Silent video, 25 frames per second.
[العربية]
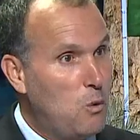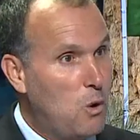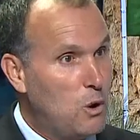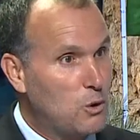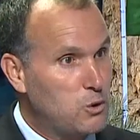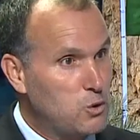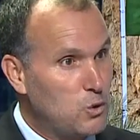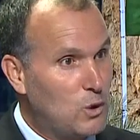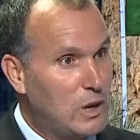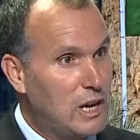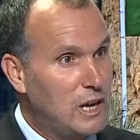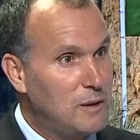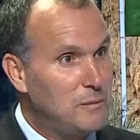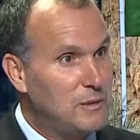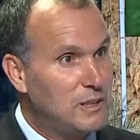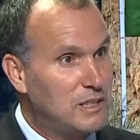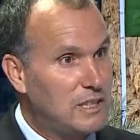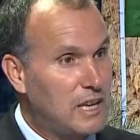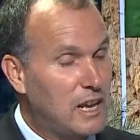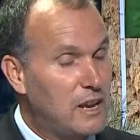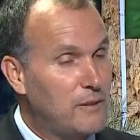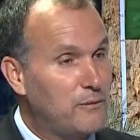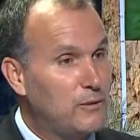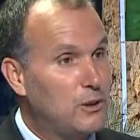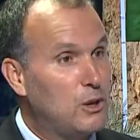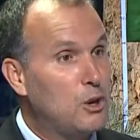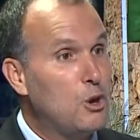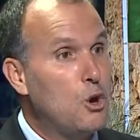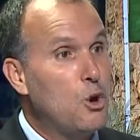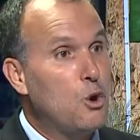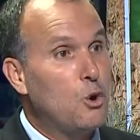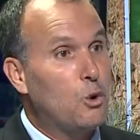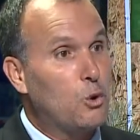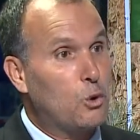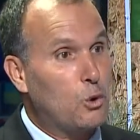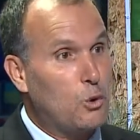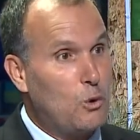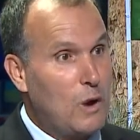واعتقل من طرف
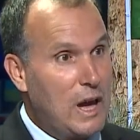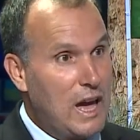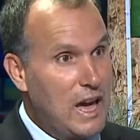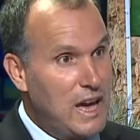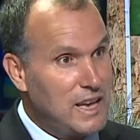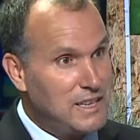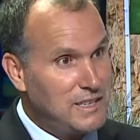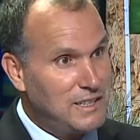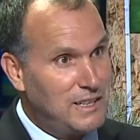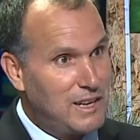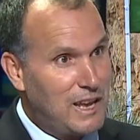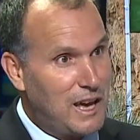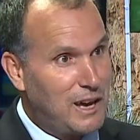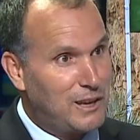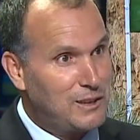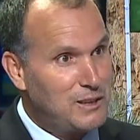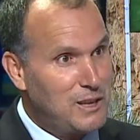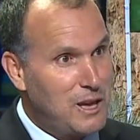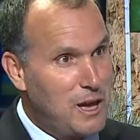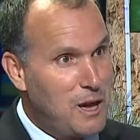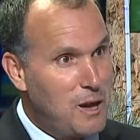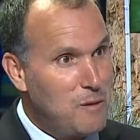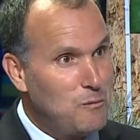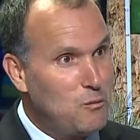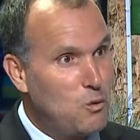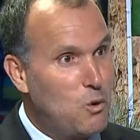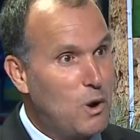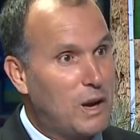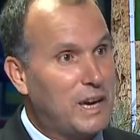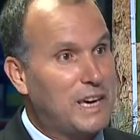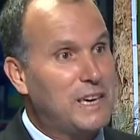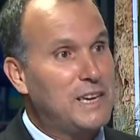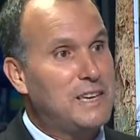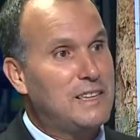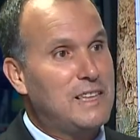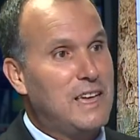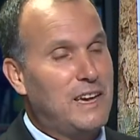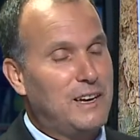رعاه الاغنام
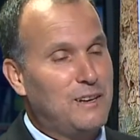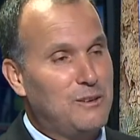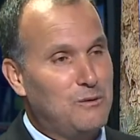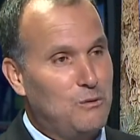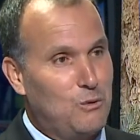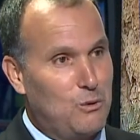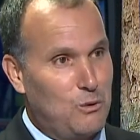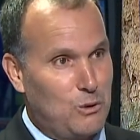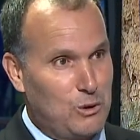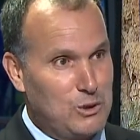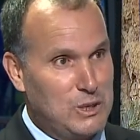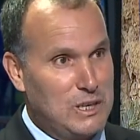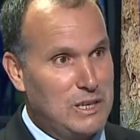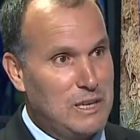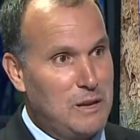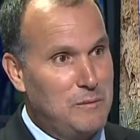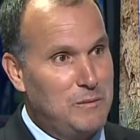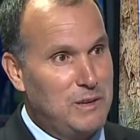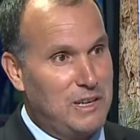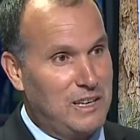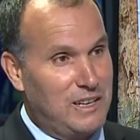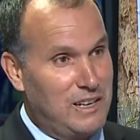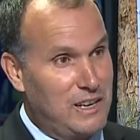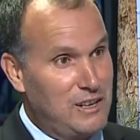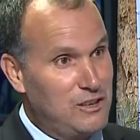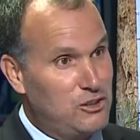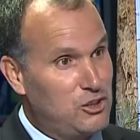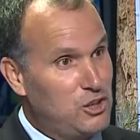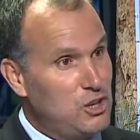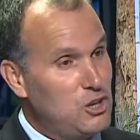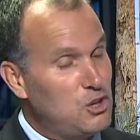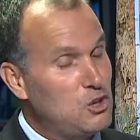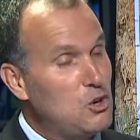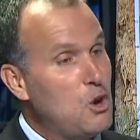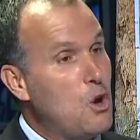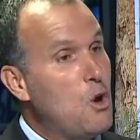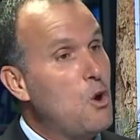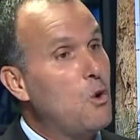وقيد اقتيد الى
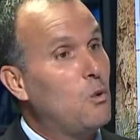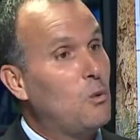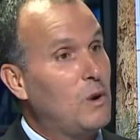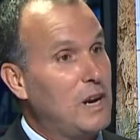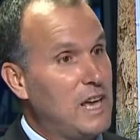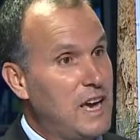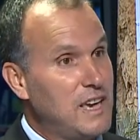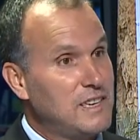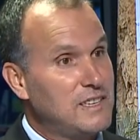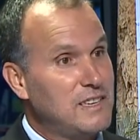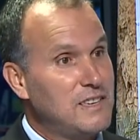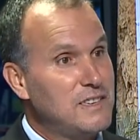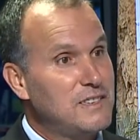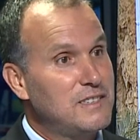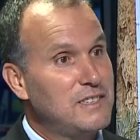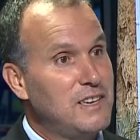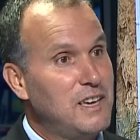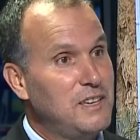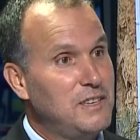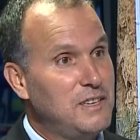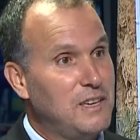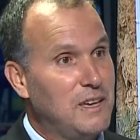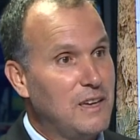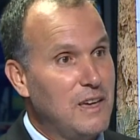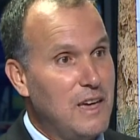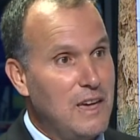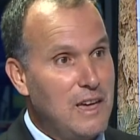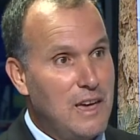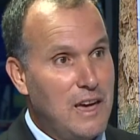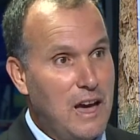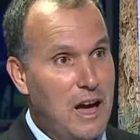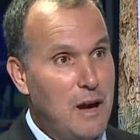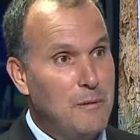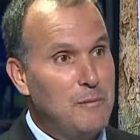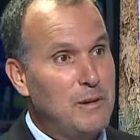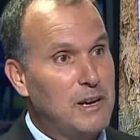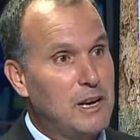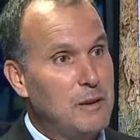الجيش والحسن الثاني
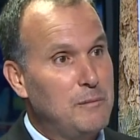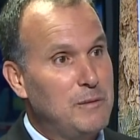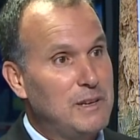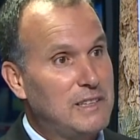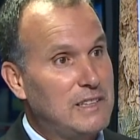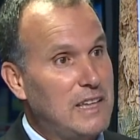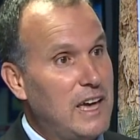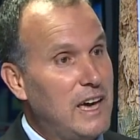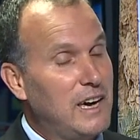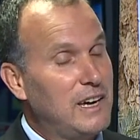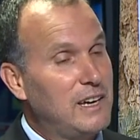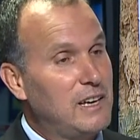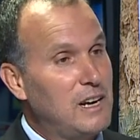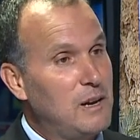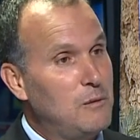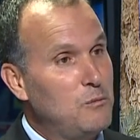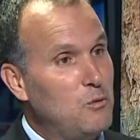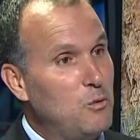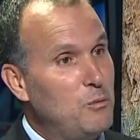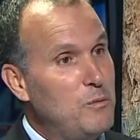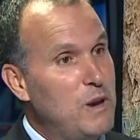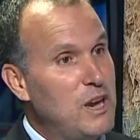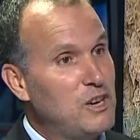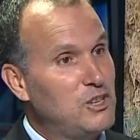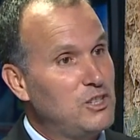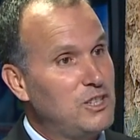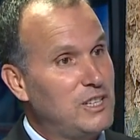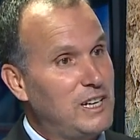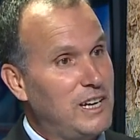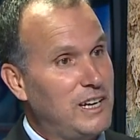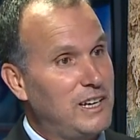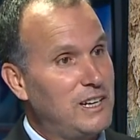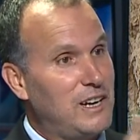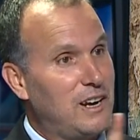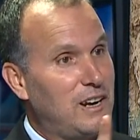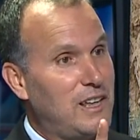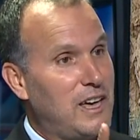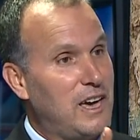امر بطائره
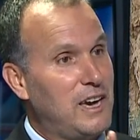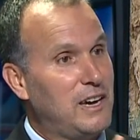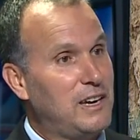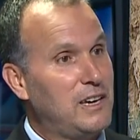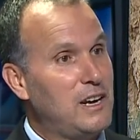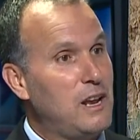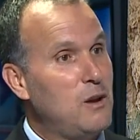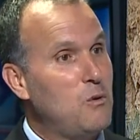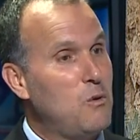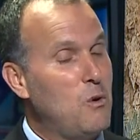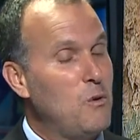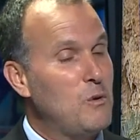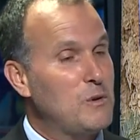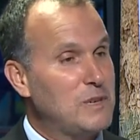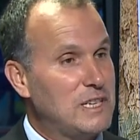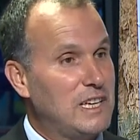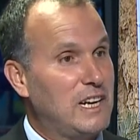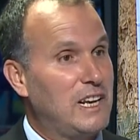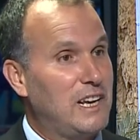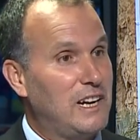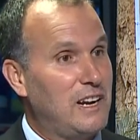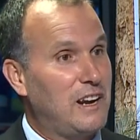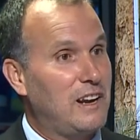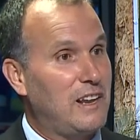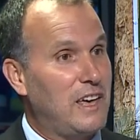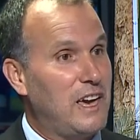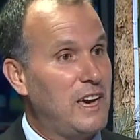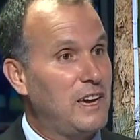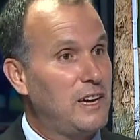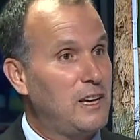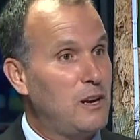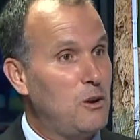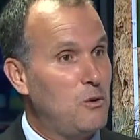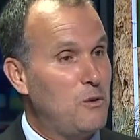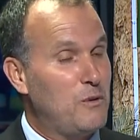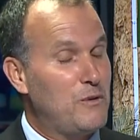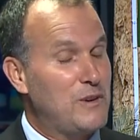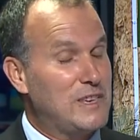مباشره الى القاهره ووصل الى
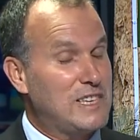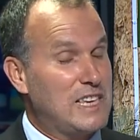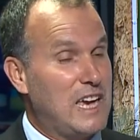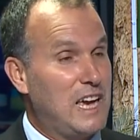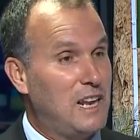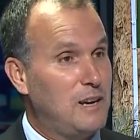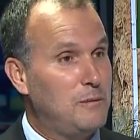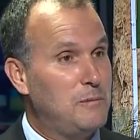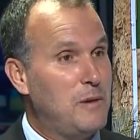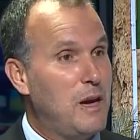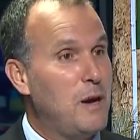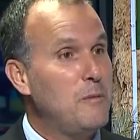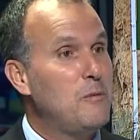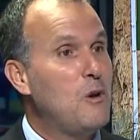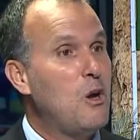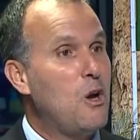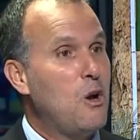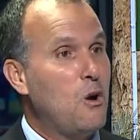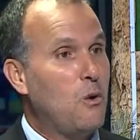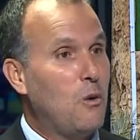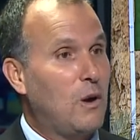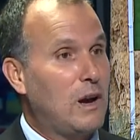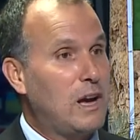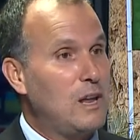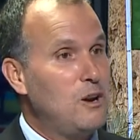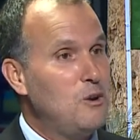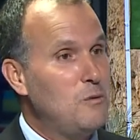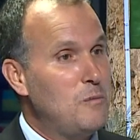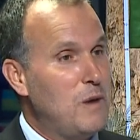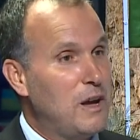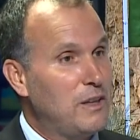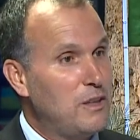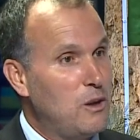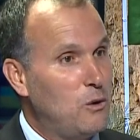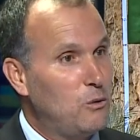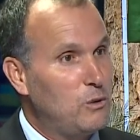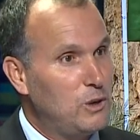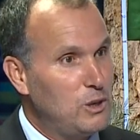القاهره وفتح الباب وقال لهم
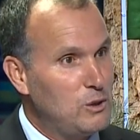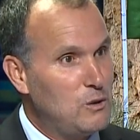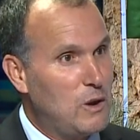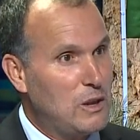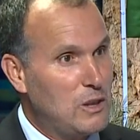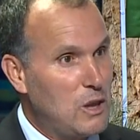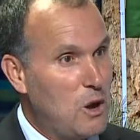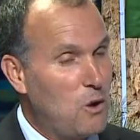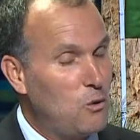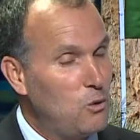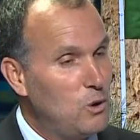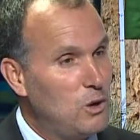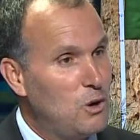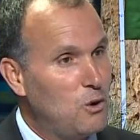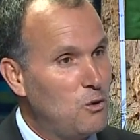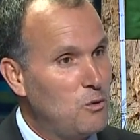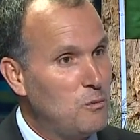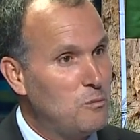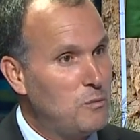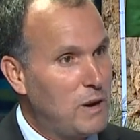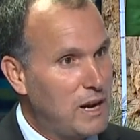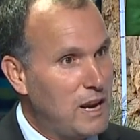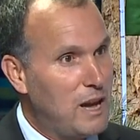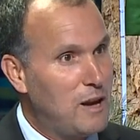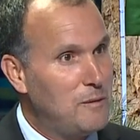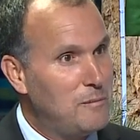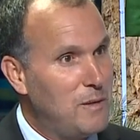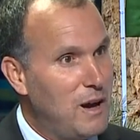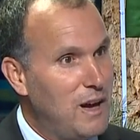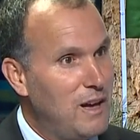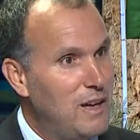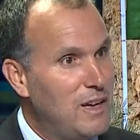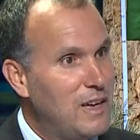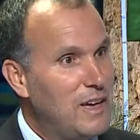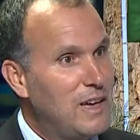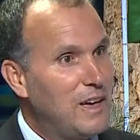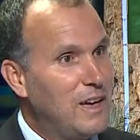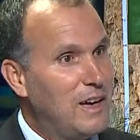انا اريد ان اقول لكم
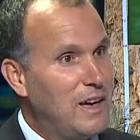مرحبا